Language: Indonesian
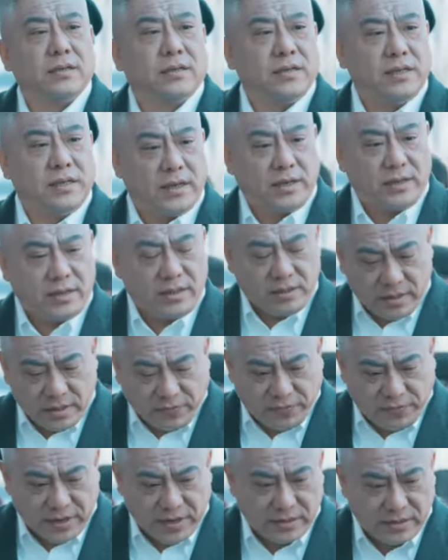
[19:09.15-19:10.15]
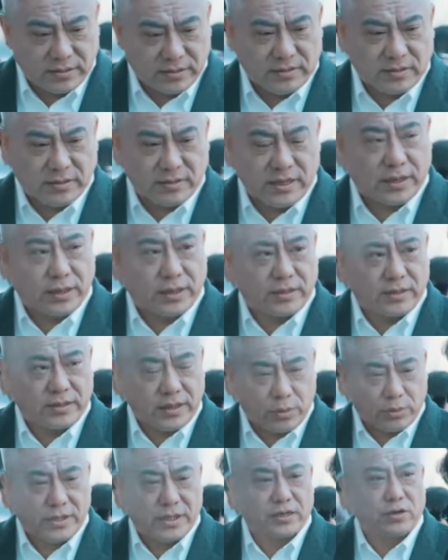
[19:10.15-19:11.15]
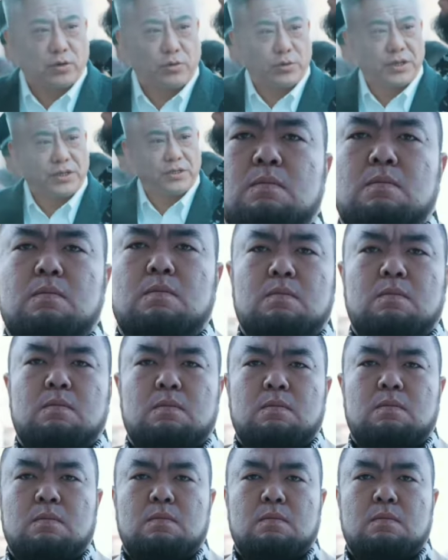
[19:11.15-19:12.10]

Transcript: Istri kamu, juga jatuh ke tangan Zhao Rui.